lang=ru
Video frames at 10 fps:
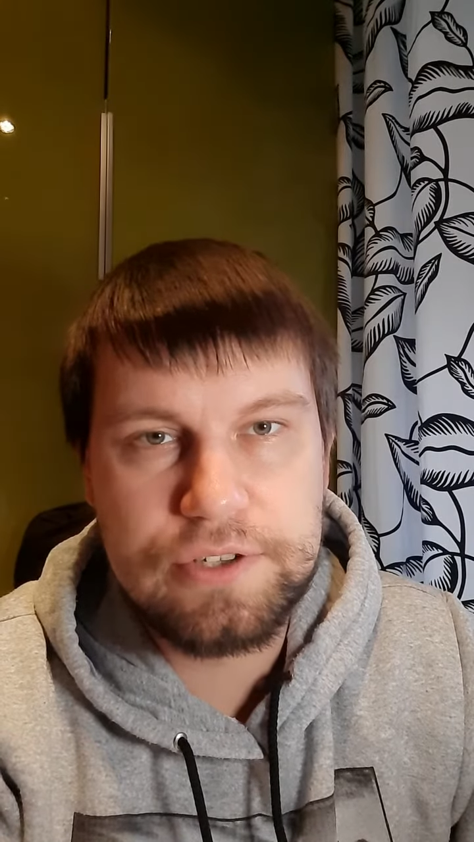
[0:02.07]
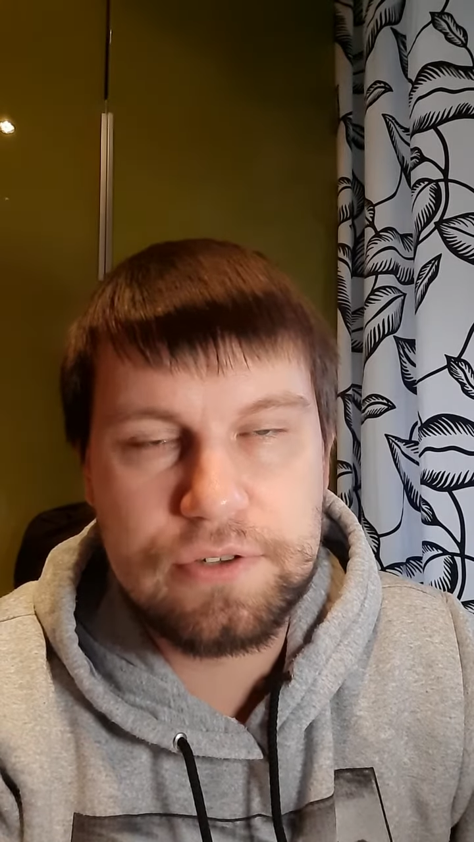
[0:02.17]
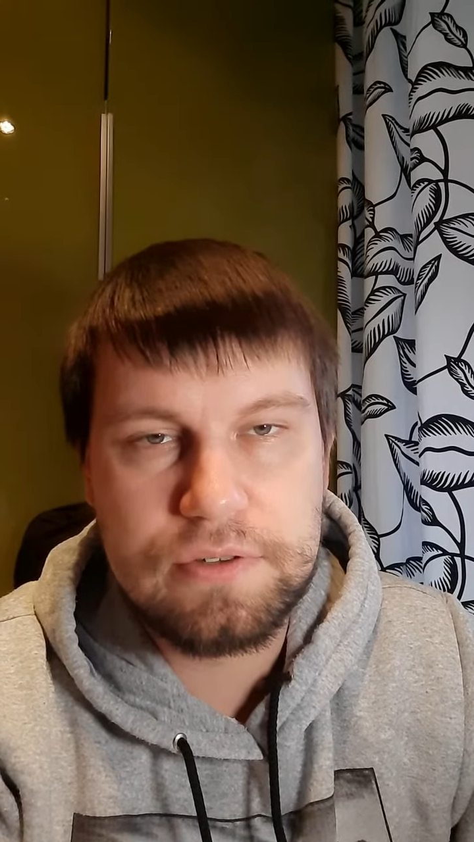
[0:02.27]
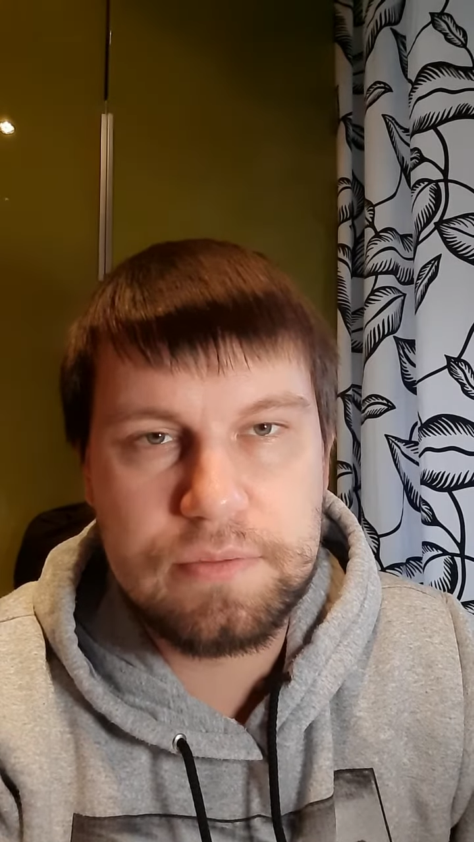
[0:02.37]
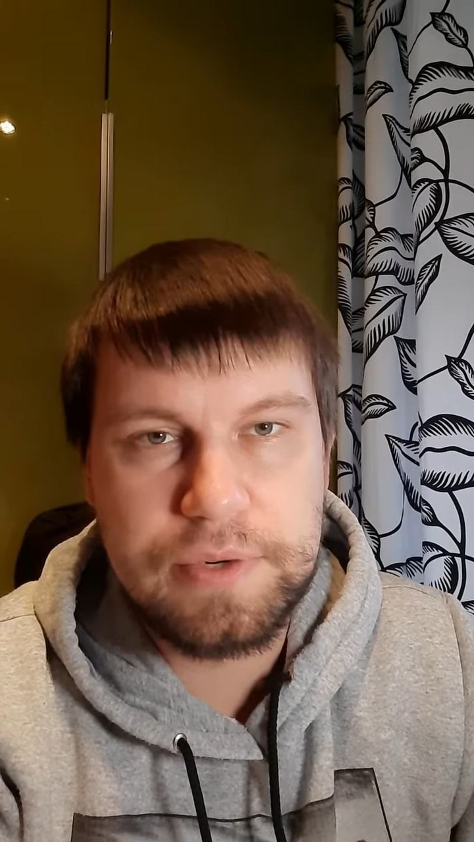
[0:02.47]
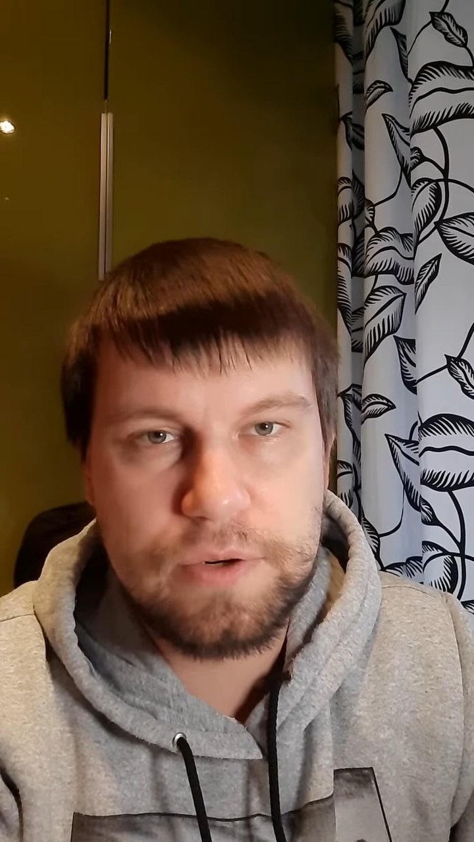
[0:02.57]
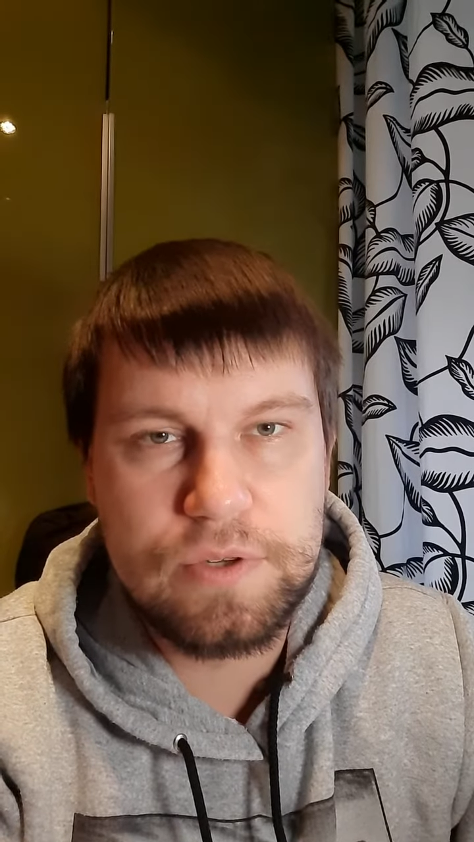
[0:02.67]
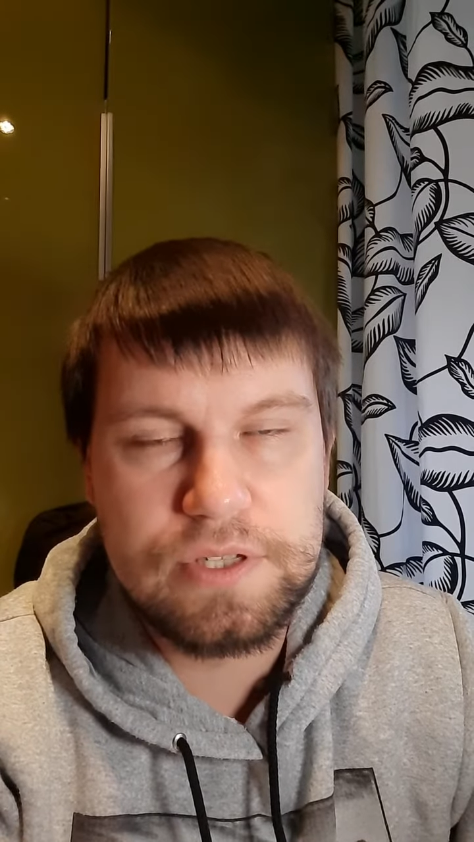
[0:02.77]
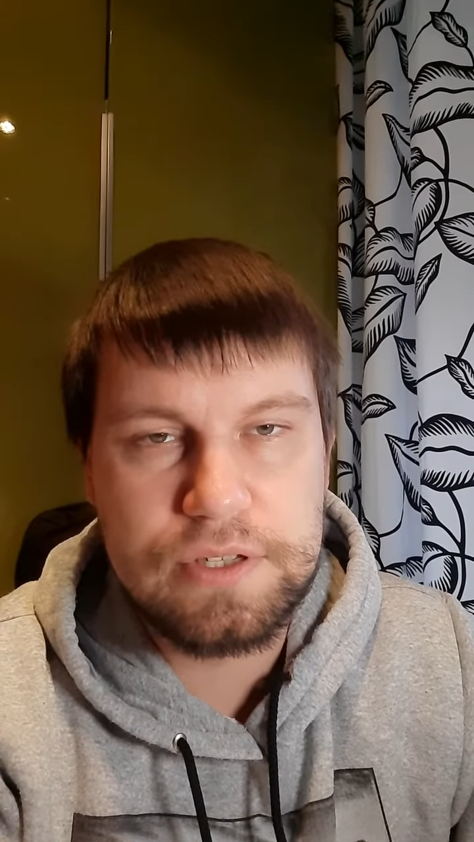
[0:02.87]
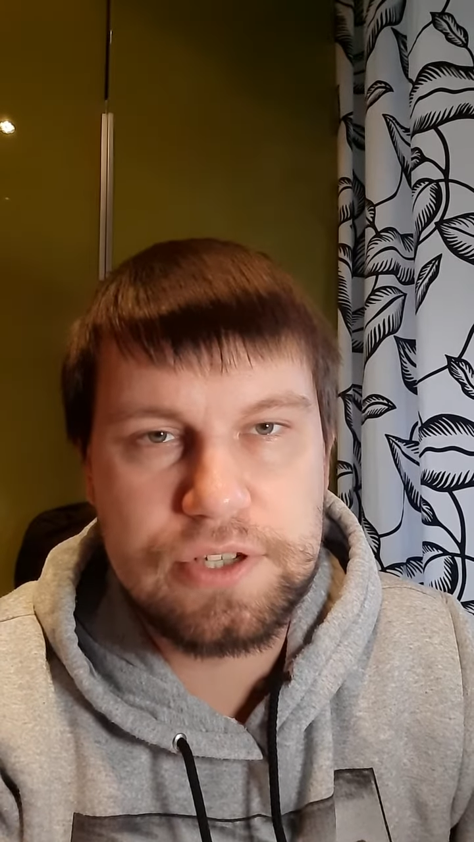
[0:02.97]
что
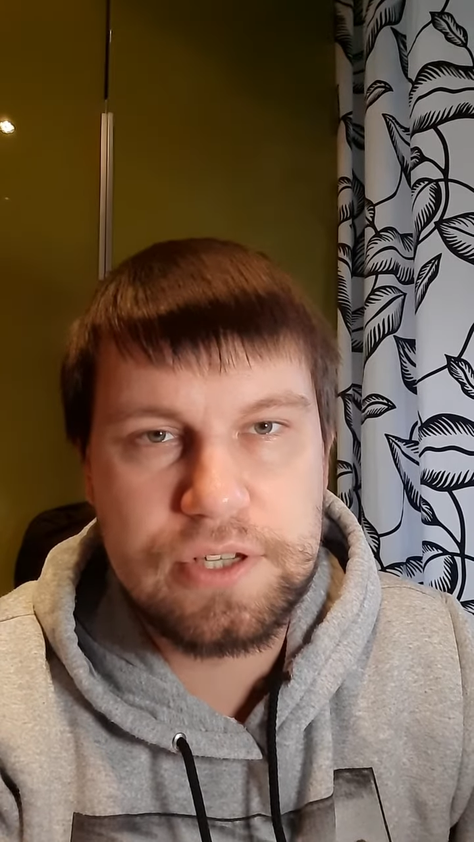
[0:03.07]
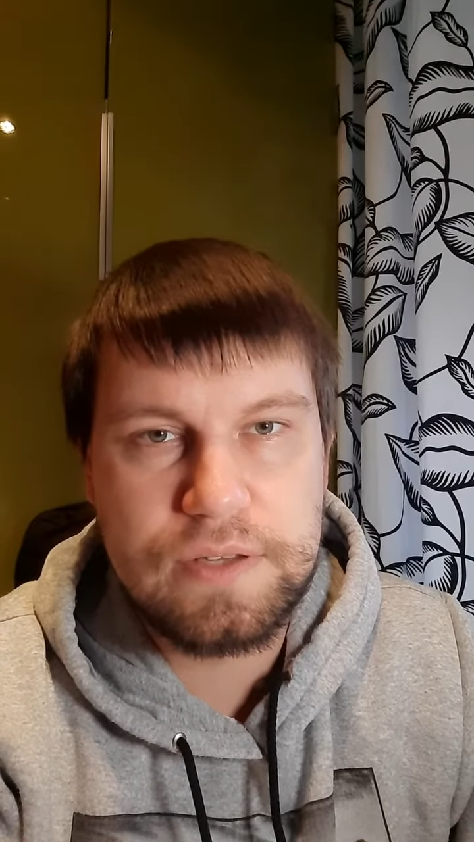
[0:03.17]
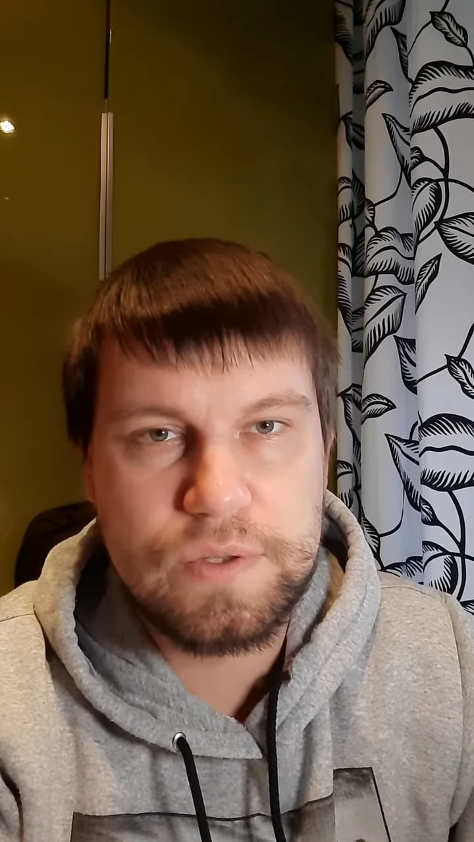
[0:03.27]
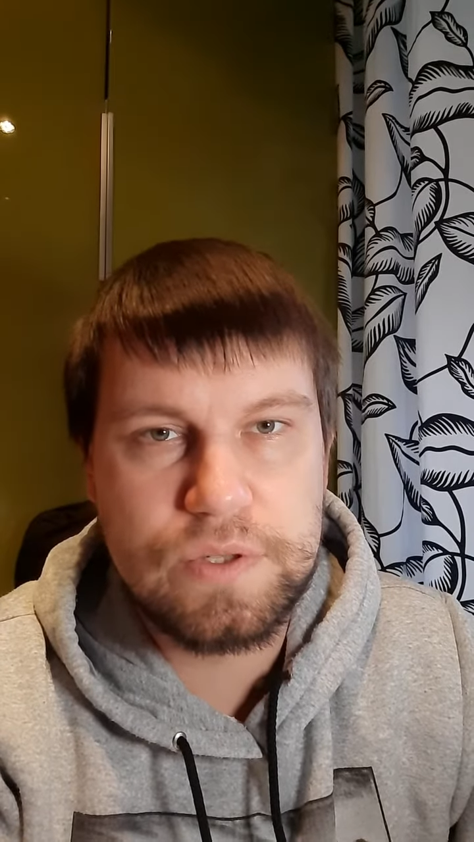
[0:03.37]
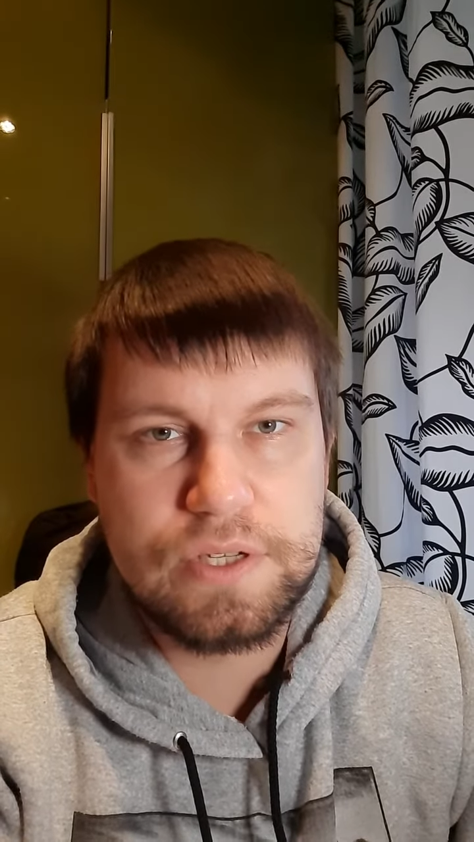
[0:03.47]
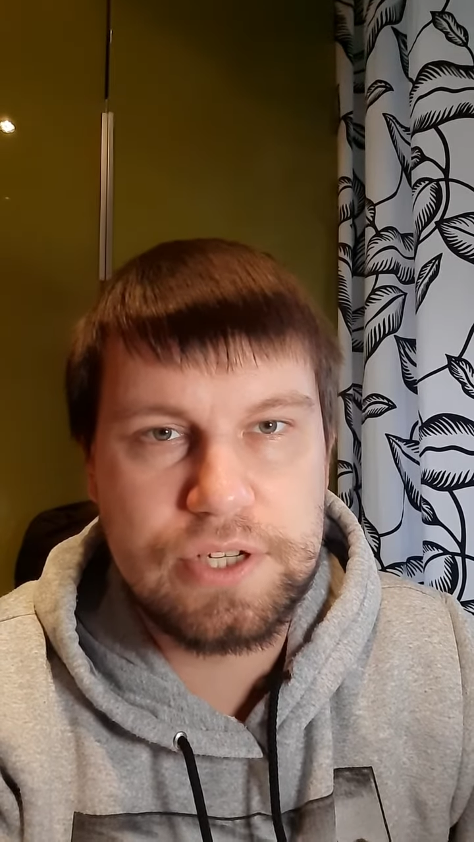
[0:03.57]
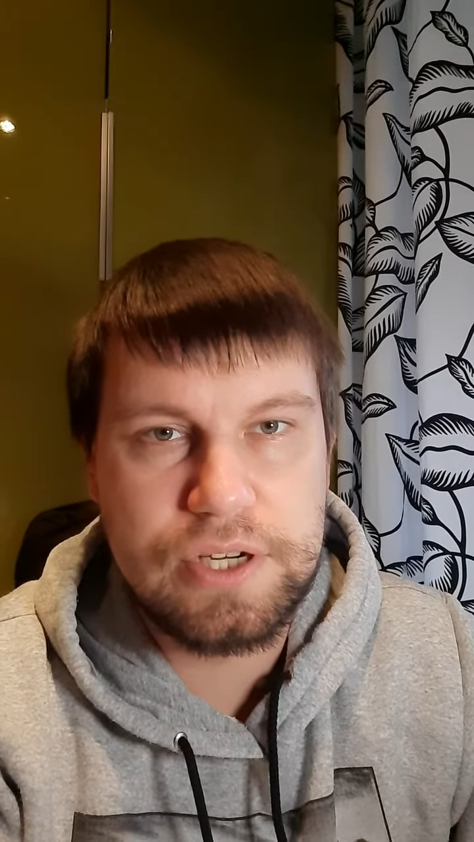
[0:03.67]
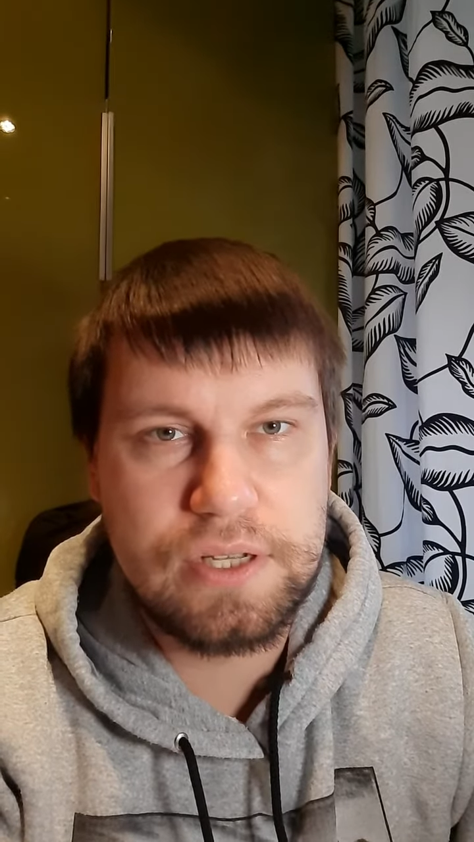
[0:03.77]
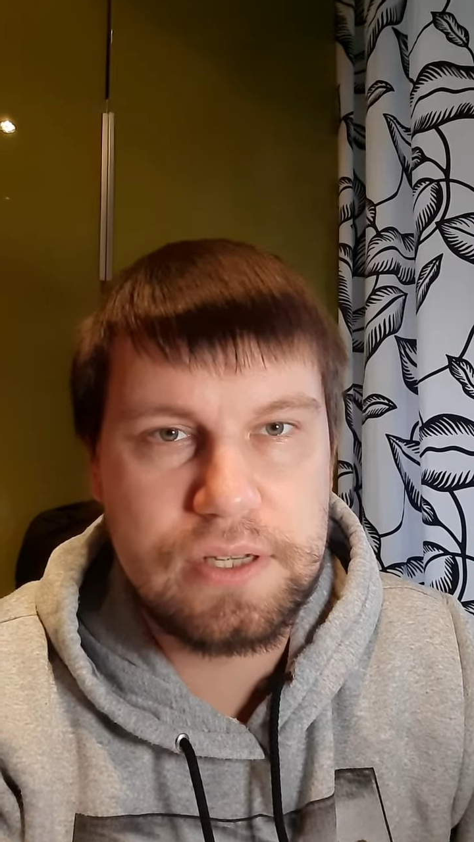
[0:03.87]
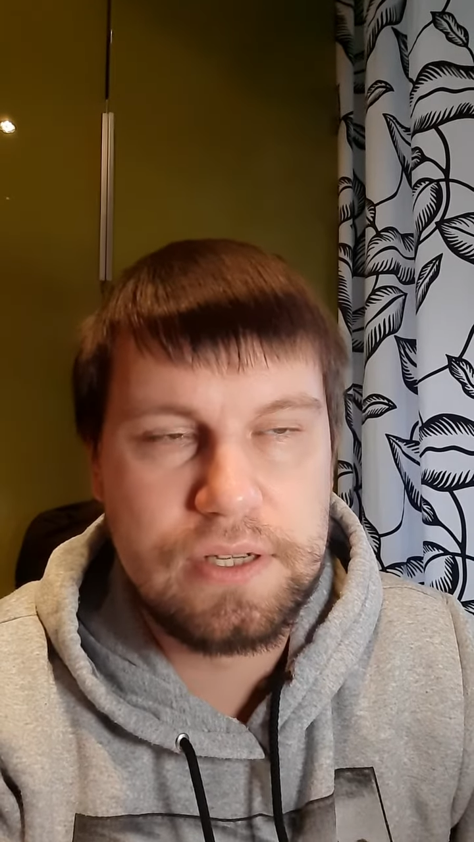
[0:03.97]
приходится начинать все
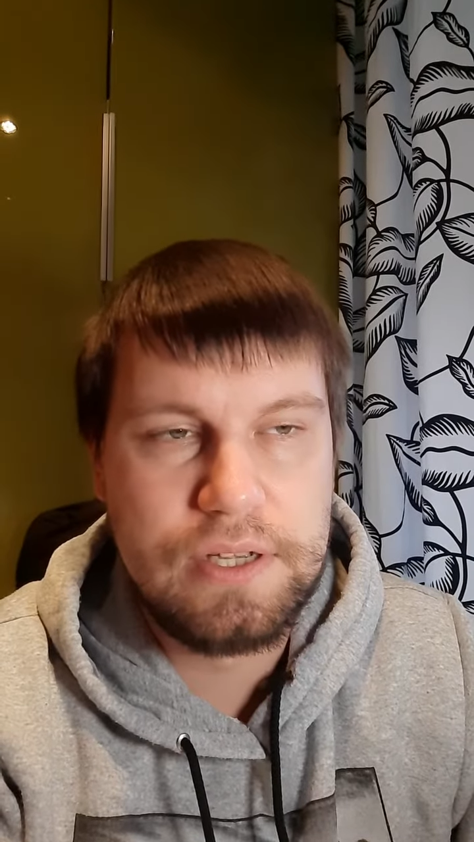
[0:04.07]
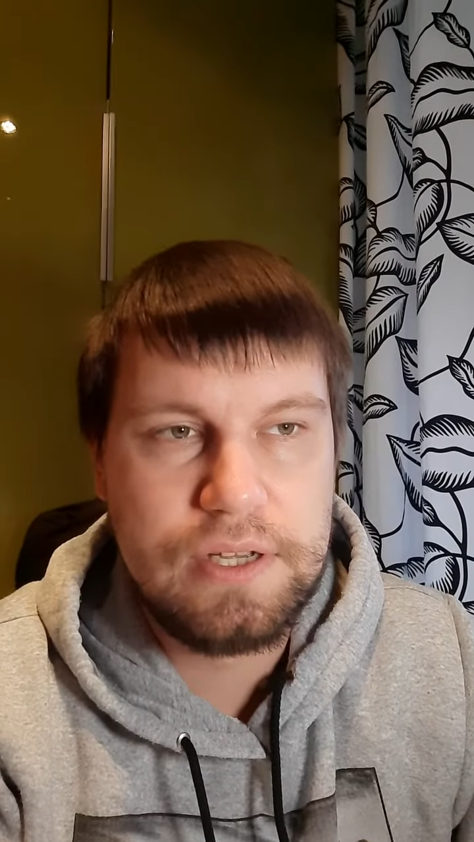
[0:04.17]
сначала.